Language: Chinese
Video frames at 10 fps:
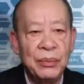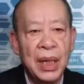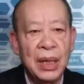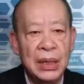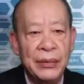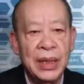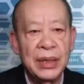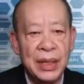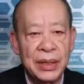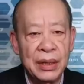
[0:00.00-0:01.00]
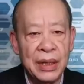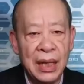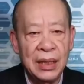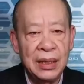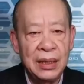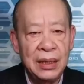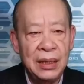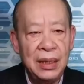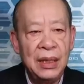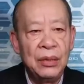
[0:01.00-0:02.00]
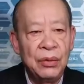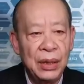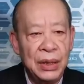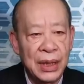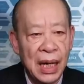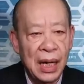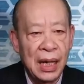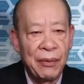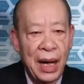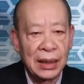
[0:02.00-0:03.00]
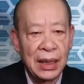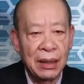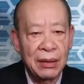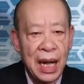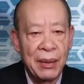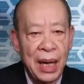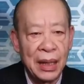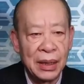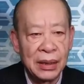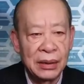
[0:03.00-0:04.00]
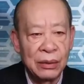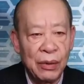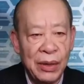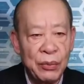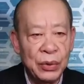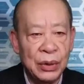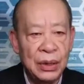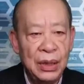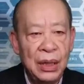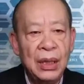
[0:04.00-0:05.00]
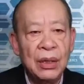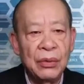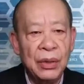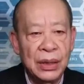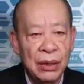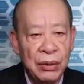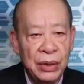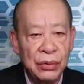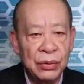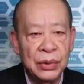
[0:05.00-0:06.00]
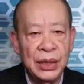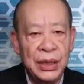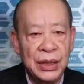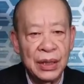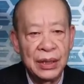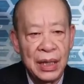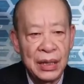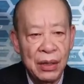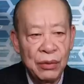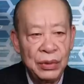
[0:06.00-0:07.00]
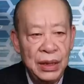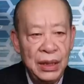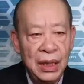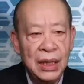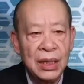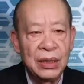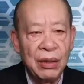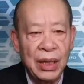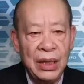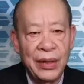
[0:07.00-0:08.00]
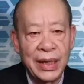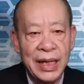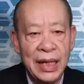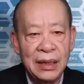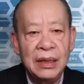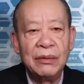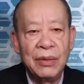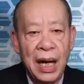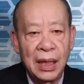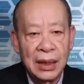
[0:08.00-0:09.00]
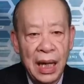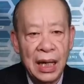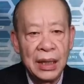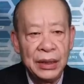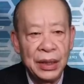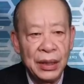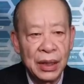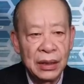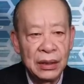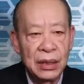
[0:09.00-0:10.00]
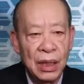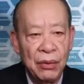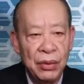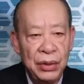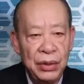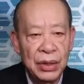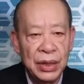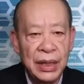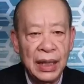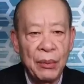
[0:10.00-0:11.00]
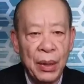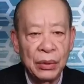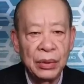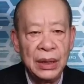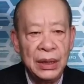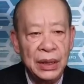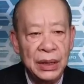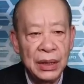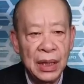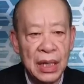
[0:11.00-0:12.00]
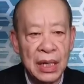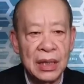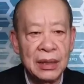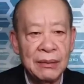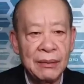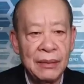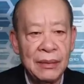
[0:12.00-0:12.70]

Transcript: 不要以为这很正常，如果你再看看瓦格纳大骂俄罗斯国防部，对绍伊古进行人身攻击，就可以发现瓦格纳与俄罗斯正规军之间的矛盾已经很深。